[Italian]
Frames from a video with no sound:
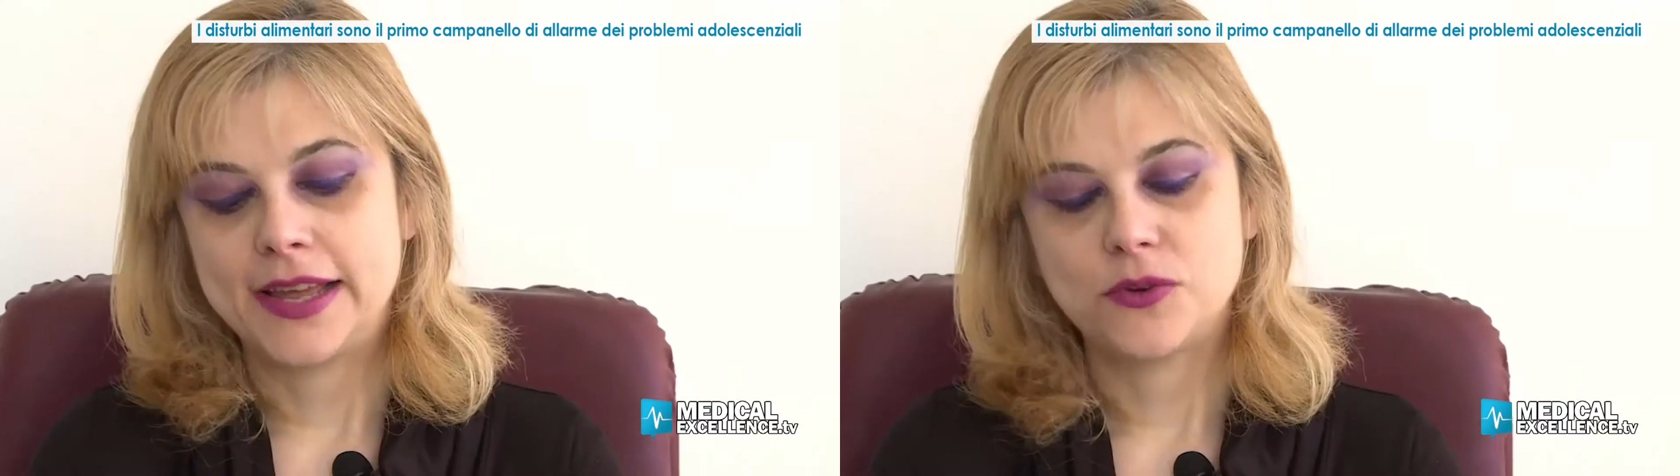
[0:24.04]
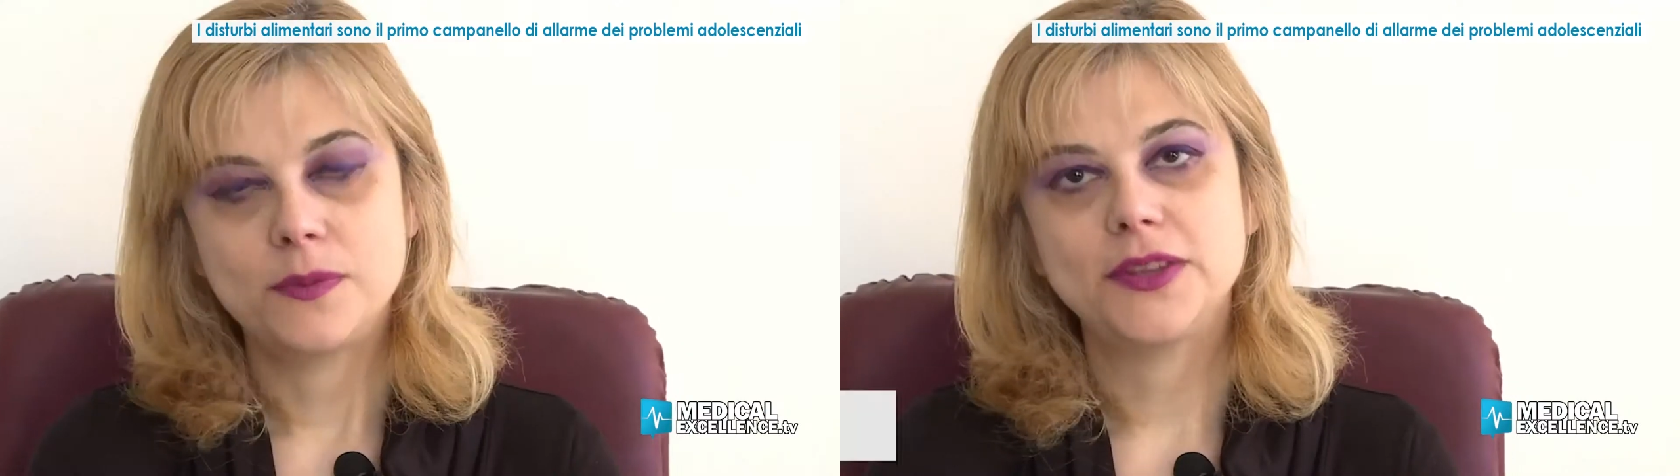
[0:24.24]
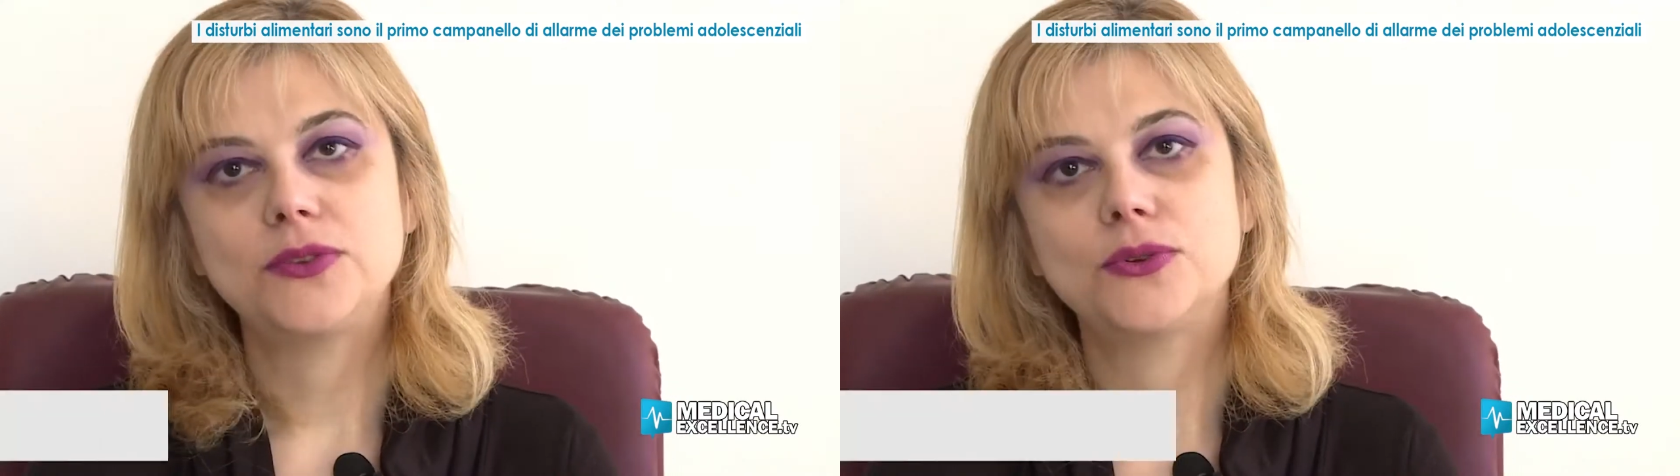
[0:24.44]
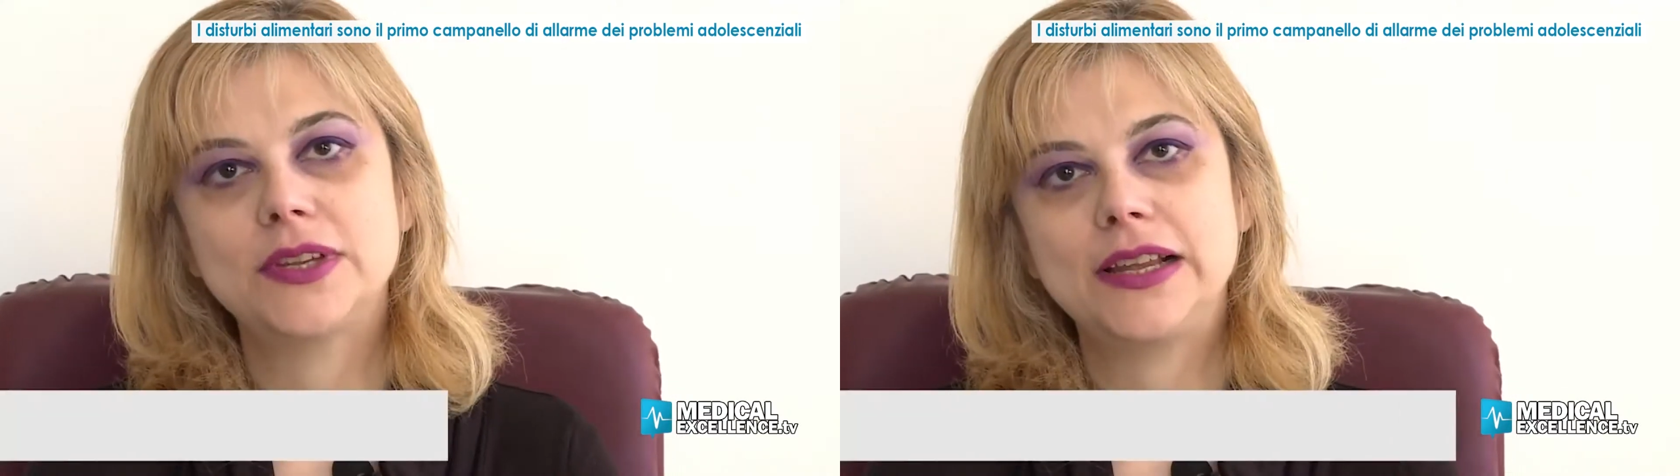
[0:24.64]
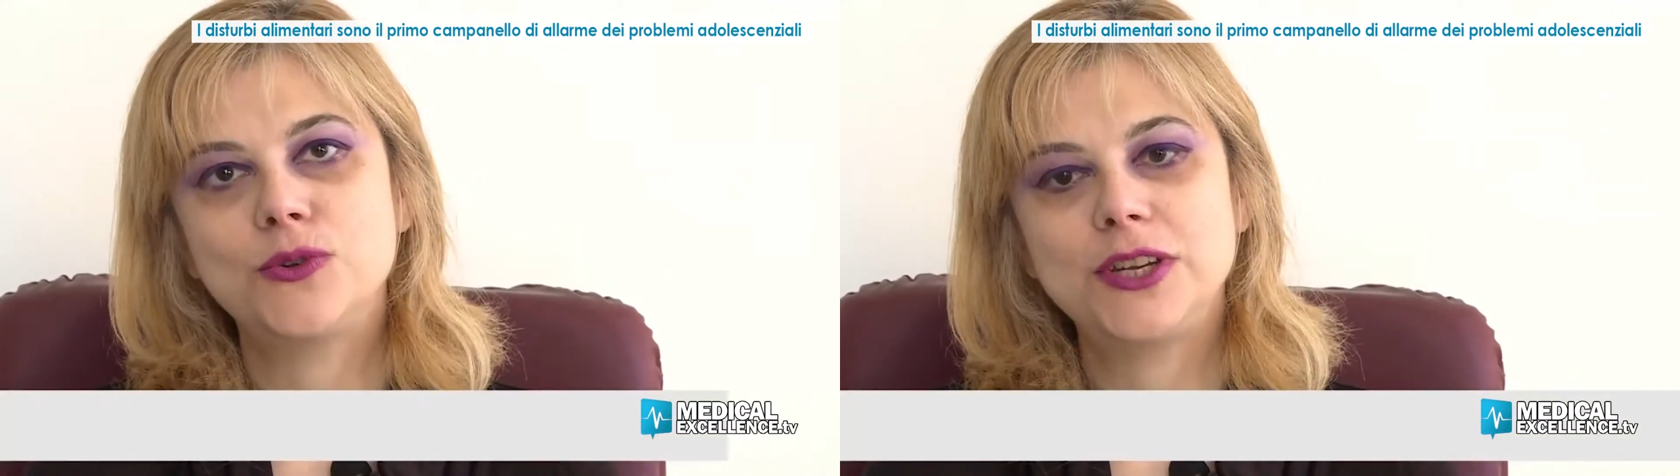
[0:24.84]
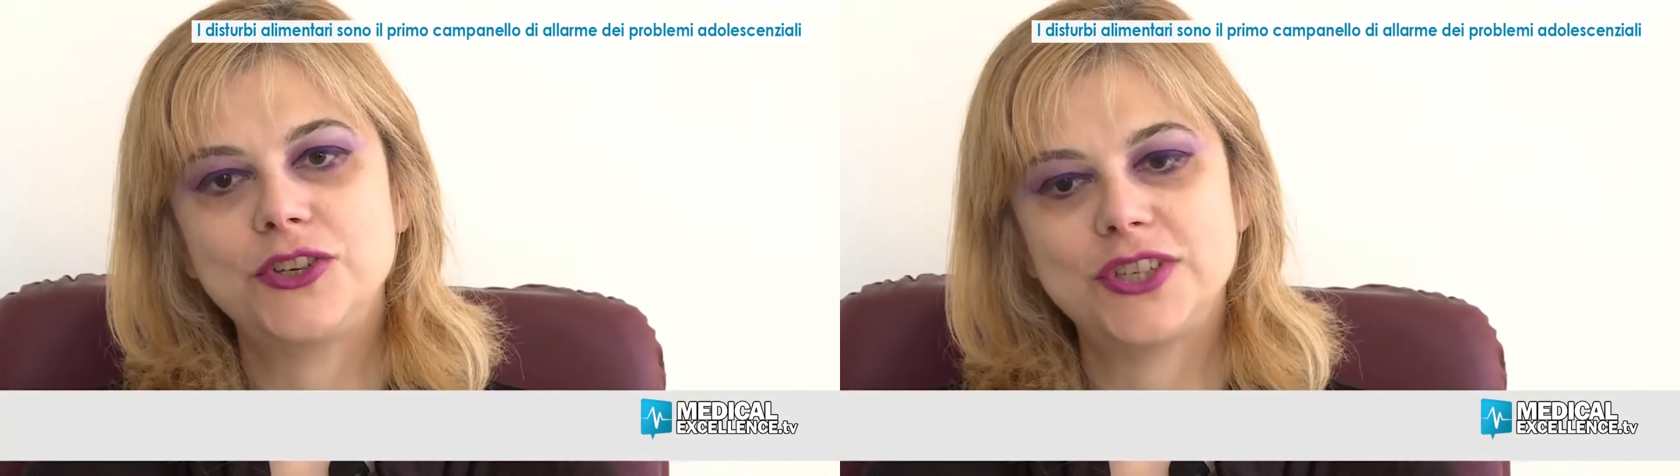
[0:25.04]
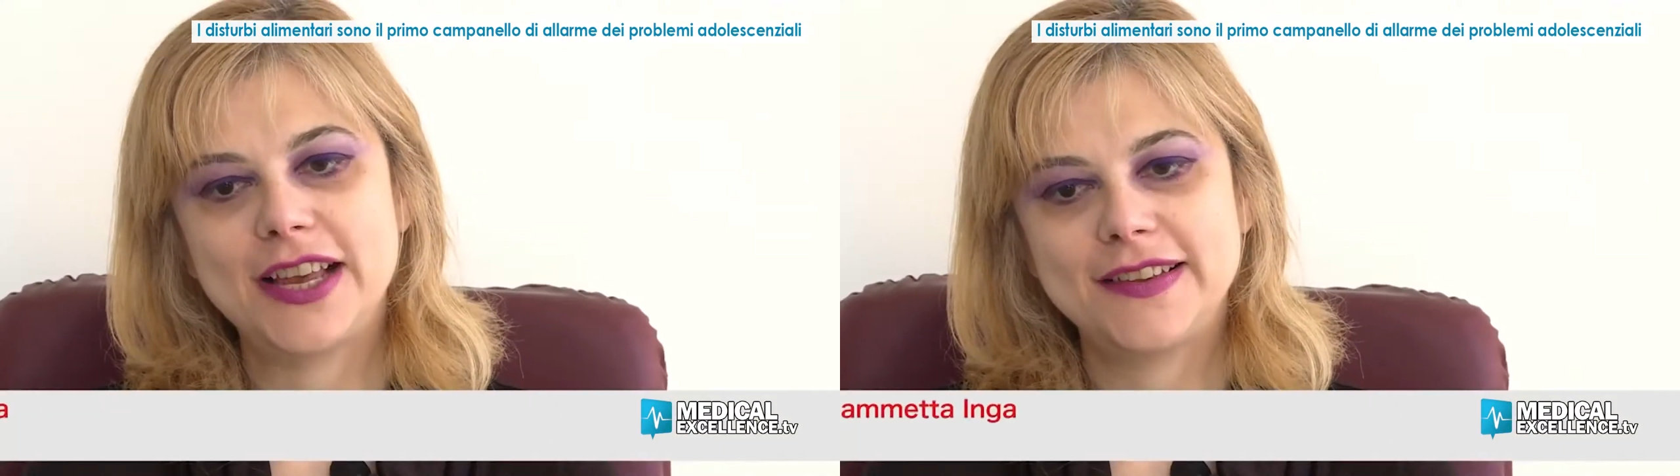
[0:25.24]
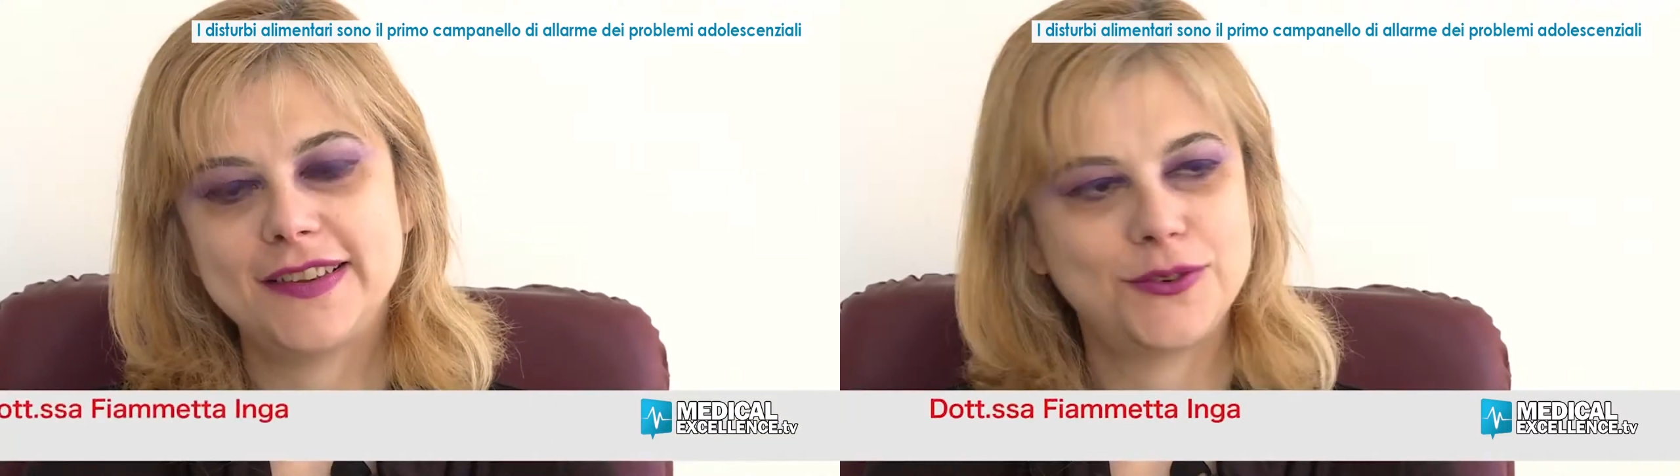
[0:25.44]
L'argomento
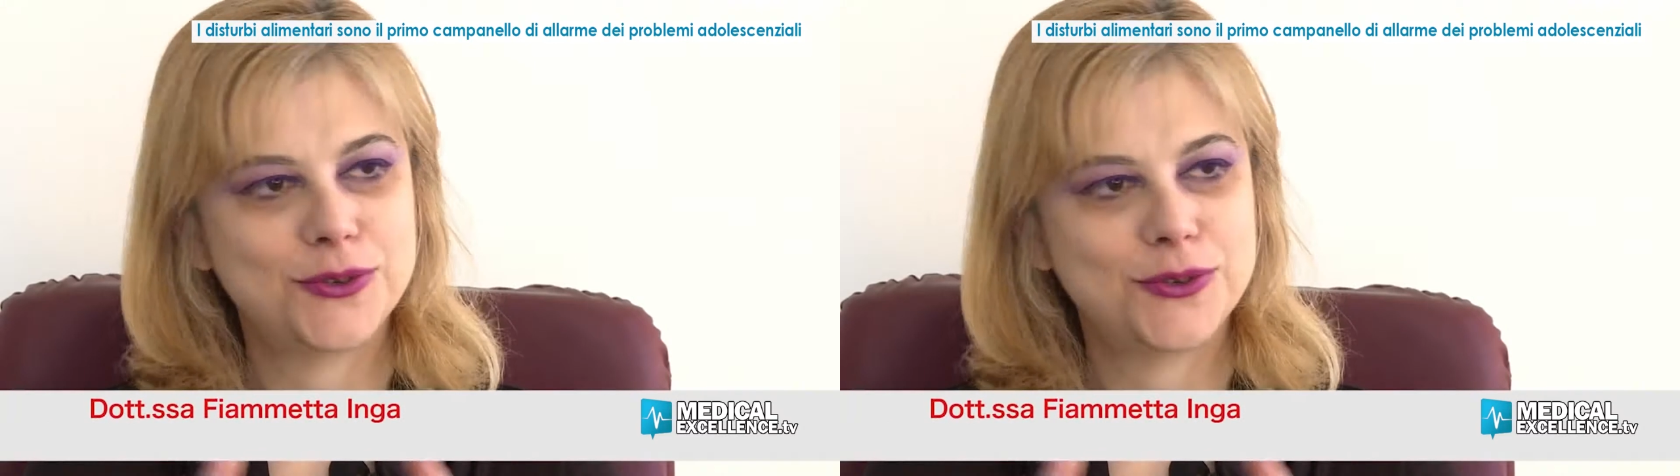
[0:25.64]
dell'adolescenza